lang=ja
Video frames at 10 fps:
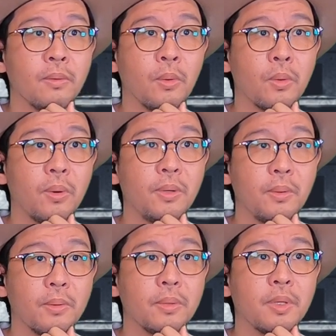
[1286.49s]
呪い
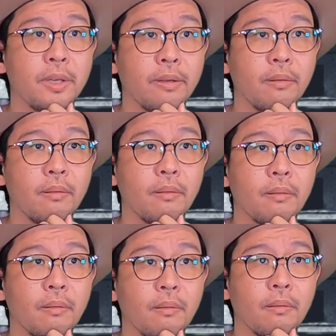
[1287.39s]
の釘。
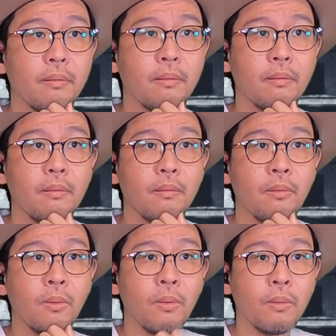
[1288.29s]

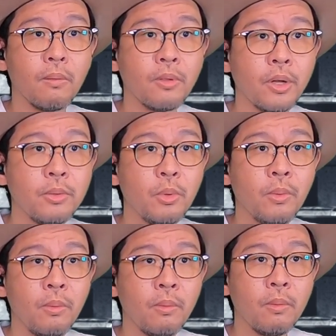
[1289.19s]
うん。何
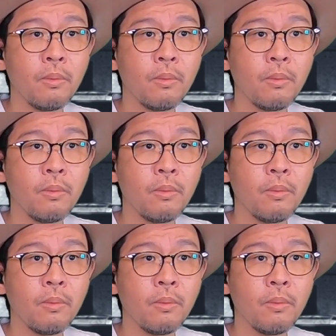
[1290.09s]
者